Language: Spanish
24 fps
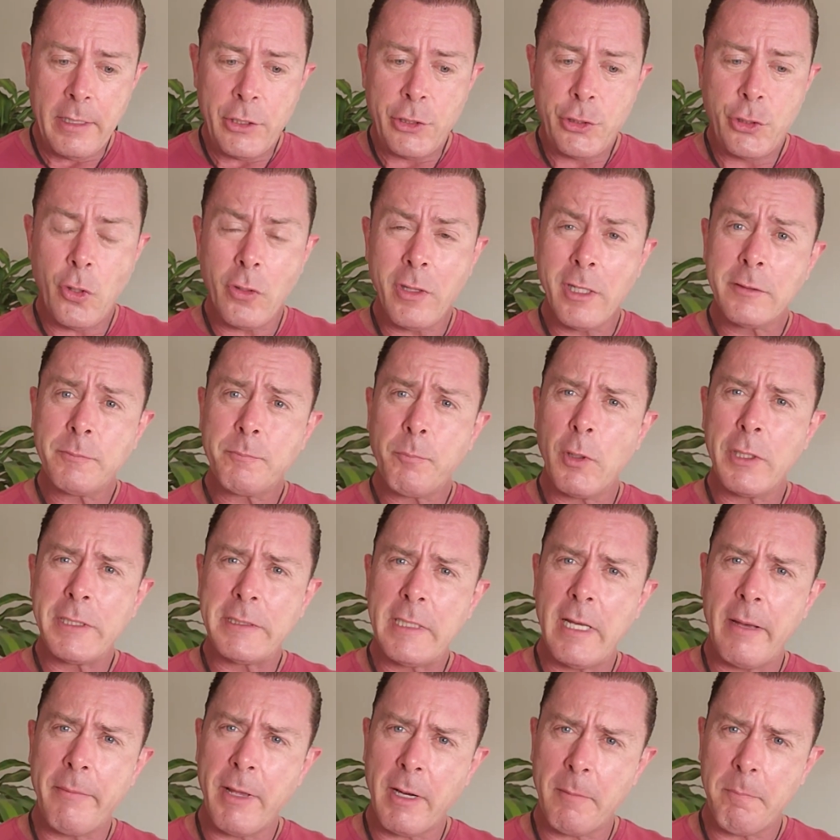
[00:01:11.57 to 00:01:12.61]
Yo después
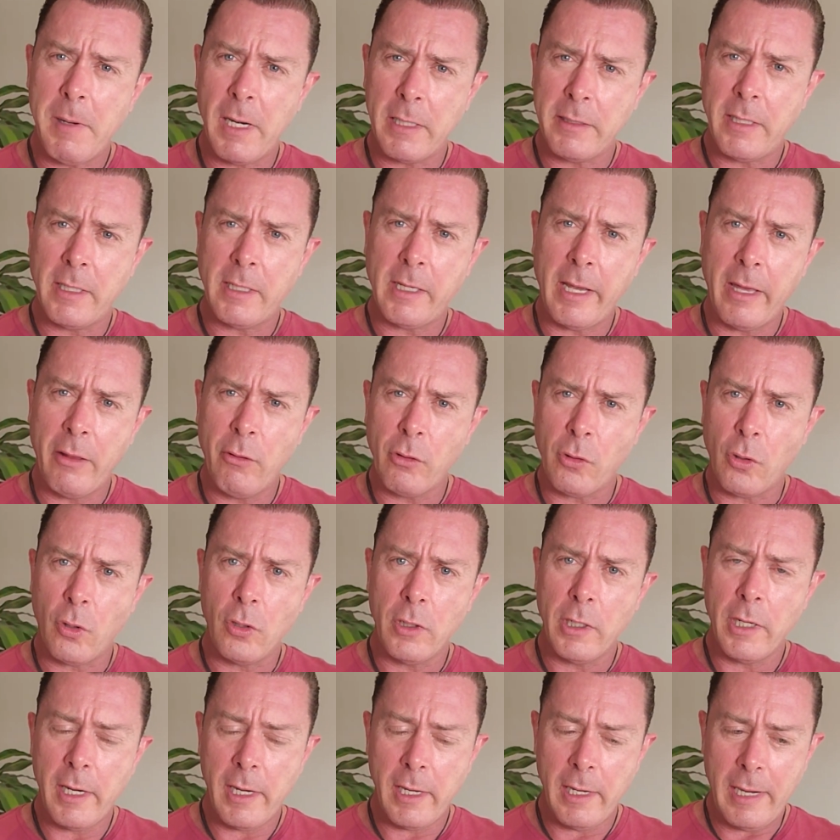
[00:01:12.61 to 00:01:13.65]
de haber platicado
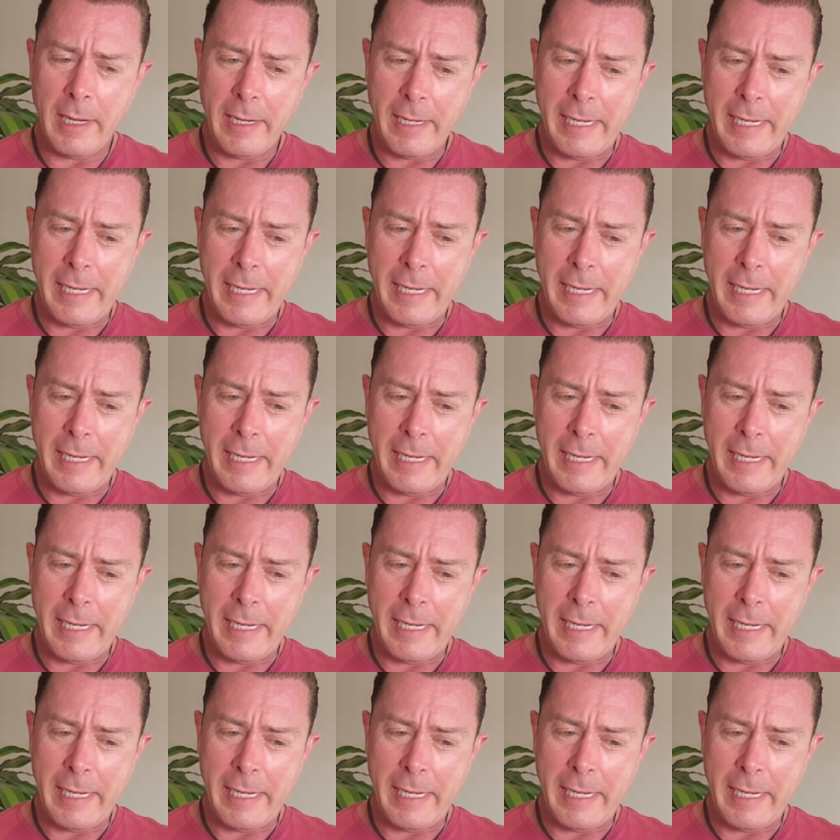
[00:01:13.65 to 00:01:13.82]
con él,